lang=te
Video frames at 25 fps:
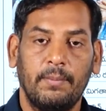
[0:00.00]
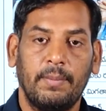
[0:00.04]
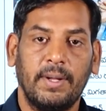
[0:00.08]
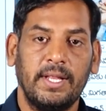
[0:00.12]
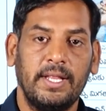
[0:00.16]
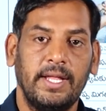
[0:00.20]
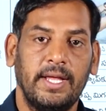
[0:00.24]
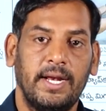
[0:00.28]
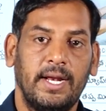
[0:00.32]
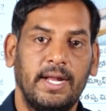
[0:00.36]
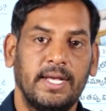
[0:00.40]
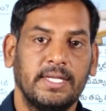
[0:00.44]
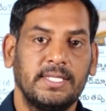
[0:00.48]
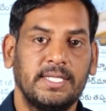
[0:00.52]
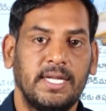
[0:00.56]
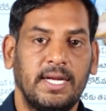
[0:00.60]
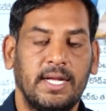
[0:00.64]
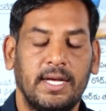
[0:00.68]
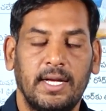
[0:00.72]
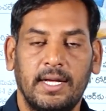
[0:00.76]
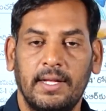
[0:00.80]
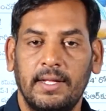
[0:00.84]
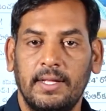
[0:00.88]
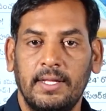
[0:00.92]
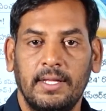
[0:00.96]
పదిహేను
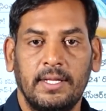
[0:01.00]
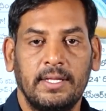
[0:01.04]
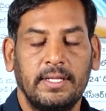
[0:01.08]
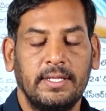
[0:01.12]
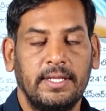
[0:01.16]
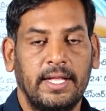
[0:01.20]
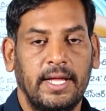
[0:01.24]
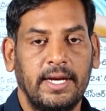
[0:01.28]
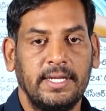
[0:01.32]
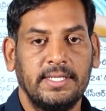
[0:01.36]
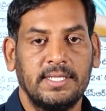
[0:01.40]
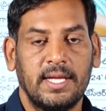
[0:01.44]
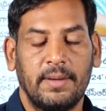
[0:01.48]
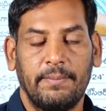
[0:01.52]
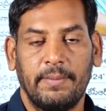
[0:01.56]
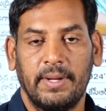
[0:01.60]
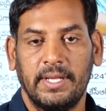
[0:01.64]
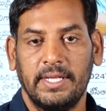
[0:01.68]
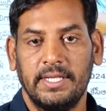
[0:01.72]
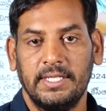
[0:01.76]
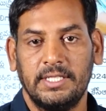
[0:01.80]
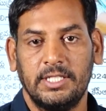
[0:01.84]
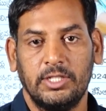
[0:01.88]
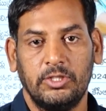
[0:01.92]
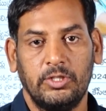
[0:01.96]
లక్షల దానికి
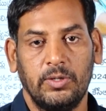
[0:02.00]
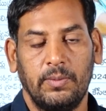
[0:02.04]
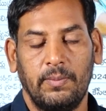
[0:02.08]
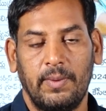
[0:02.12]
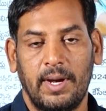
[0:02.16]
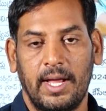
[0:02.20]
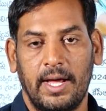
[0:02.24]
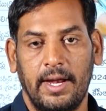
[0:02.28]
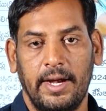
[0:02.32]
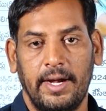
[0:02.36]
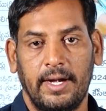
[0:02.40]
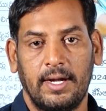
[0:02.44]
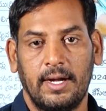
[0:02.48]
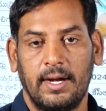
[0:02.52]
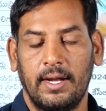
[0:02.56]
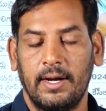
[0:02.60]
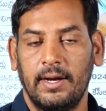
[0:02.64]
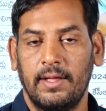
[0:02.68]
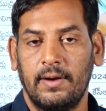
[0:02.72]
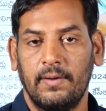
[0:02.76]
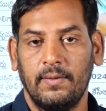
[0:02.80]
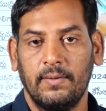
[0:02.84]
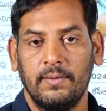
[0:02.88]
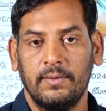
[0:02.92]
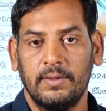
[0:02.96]
సంబంధించి జుమ్లా అని ఎట్లా
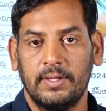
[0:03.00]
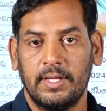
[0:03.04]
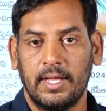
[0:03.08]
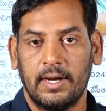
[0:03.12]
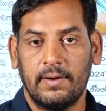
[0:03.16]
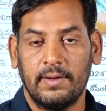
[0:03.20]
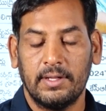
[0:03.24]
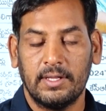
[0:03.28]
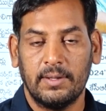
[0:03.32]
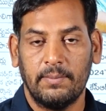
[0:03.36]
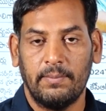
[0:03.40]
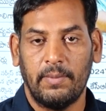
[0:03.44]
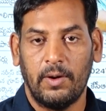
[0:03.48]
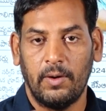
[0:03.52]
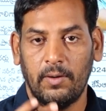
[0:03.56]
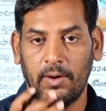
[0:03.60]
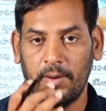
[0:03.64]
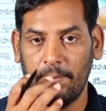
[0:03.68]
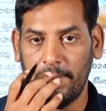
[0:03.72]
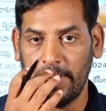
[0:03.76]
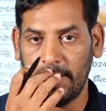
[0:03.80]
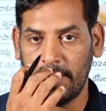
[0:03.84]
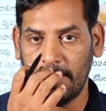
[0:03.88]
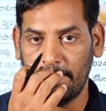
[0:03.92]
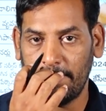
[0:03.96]
అన్నారు తర్వాత
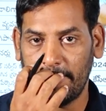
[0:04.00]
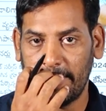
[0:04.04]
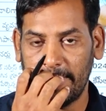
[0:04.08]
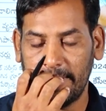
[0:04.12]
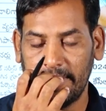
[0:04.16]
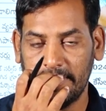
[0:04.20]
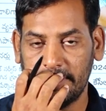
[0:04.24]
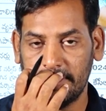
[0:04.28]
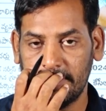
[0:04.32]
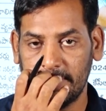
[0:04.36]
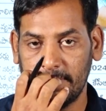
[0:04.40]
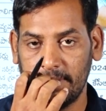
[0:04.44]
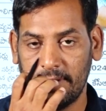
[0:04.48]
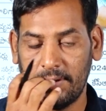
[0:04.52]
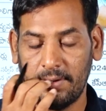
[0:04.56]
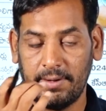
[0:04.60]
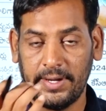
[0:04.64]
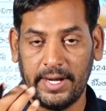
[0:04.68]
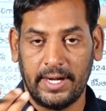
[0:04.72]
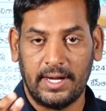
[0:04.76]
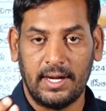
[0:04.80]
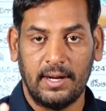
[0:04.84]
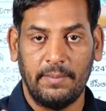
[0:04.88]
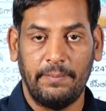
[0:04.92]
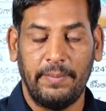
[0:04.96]
మౌనం ఎట్లా పాటిస్తున్నారు
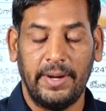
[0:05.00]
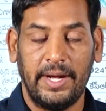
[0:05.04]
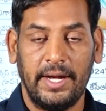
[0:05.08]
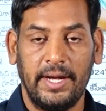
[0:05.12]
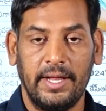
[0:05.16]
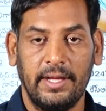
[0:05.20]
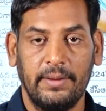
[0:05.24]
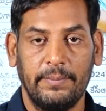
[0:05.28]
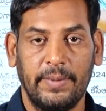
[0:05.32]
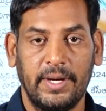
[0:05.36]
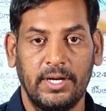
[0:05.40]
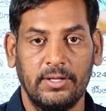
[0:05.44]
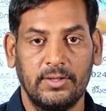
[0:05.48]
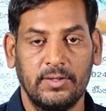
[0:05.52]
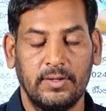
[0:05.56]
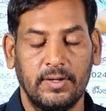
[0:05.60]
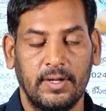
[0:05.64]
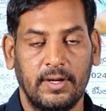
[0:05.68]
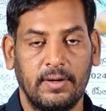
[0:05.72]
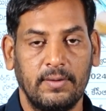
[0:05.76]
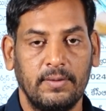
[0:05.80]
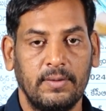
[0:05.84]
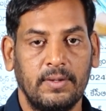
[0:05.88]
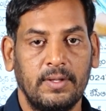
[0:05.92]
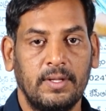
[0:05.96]
ఎట్లా పెండింగ్
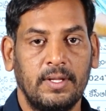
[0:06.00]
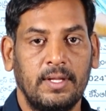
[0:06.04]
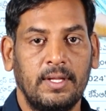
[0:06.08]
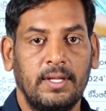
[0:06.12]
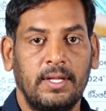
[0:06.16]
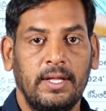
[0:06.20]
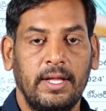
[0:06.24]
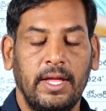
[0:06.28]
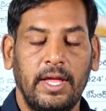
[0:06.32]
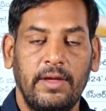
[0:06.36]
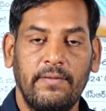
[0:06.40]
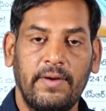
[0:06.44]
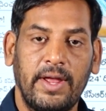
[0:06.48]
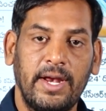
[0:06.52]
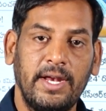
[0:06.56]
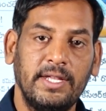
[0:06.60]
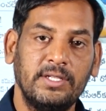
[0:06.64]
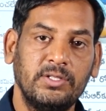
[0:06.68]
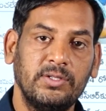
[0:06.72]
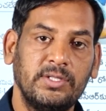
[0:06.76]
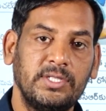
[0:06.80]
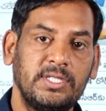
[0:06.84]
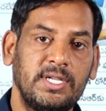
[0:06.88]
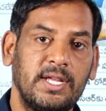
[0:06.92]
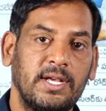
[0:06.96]
పెడుతున్నారు ఇవన్నీ
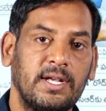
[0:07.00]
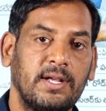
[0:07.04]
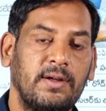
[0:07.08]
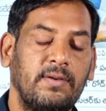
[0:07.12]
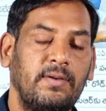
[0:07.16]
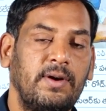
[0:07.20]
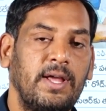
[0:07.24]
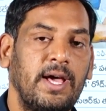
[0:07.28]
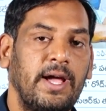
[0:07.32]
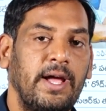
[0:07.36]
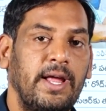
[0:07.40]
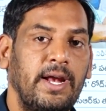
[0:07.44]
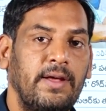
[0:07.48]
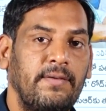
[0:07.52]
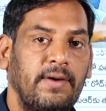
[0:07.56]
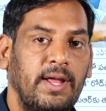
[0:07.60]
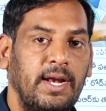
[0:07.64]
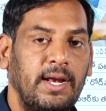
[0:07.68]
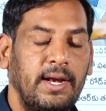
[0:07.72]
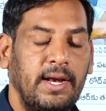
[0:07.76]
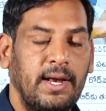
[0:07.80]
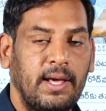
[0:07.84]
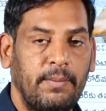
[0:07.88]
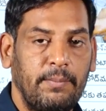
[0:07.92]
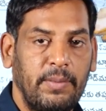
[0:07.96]
చూసినాక కూడా ఆయన
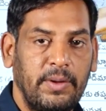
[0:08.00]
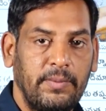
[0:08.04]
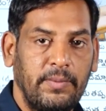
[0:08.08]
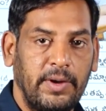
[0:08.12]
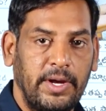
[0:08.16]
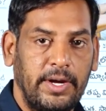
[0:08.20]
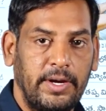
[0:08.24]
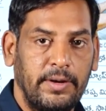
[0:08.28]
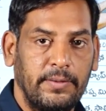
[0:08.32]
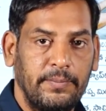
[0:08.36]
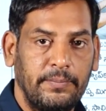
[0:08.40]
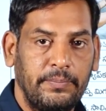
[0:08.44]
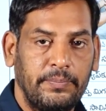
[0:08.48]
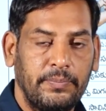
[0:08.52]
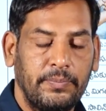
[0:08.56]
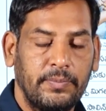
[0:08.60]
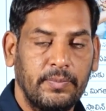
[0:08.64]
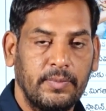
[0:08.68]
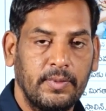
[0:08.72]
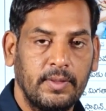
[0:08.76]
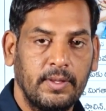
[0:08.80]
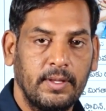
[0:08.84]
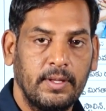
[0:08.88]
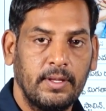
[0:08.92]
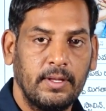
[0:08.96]
వాళ్ళని నమ్మి పోయిండు
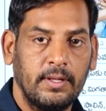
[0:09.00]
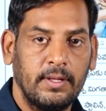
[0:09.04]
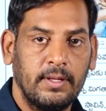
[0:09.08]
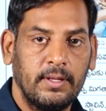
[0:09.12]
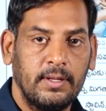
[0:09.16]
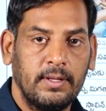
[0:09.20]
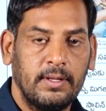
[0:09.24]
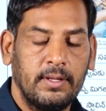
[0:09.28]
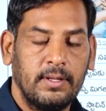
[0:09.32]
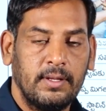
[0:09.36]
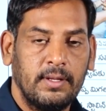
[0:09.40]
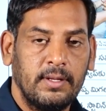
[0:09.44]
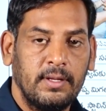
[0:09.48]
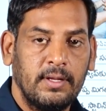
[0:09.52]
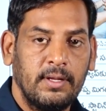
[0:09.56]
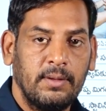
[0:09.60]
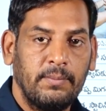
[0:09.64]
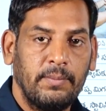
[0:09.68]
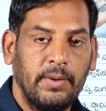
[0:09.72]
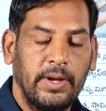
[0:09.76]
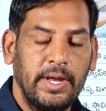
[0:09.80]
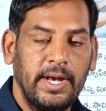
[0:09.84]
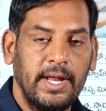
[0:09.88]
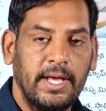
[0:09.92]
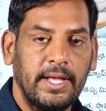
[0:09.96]

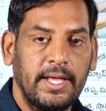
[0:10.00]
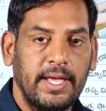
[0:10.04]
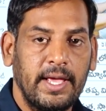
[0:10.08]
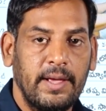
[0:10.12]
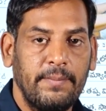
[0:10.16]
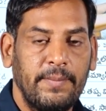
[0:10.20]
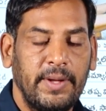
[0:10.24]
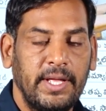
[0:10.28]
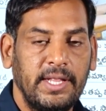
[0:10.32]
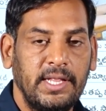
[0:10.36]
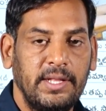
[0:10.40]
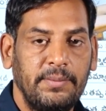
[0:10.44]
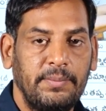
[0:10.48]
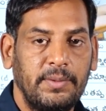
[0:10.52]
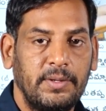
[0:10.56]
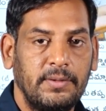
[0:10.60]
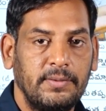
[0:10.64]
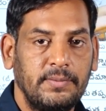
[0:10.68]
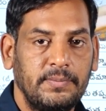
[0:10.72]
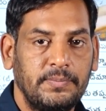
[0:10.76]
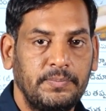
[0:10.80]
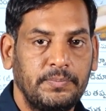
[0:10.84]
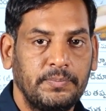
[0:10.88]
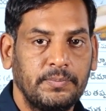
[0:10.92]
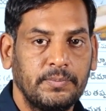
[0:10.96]
పోయినాక ఏమైంది ఇప్పుడు
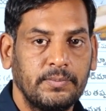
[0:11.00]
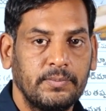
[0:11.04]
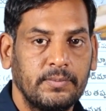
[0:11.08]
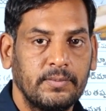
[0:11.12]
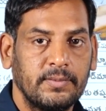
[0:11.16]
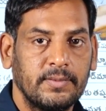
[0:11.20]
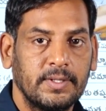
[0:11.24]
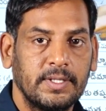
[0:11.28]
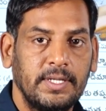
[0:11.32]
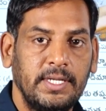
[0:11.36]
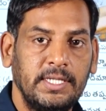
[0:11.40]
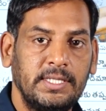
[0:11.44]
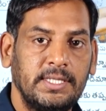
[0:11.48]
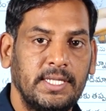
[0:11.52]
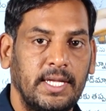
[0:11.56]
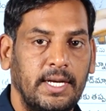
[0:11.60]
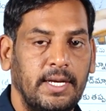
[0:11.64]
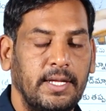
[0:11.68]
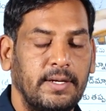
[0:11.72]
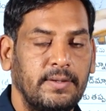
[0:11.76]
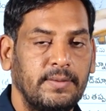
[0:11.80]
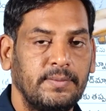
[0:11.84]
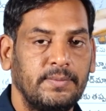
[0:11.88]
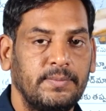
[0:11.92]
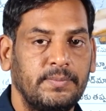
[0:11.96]

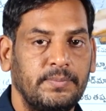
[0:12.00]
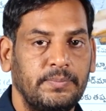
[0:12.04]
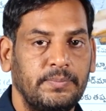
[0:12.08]
ఇస్తలేరు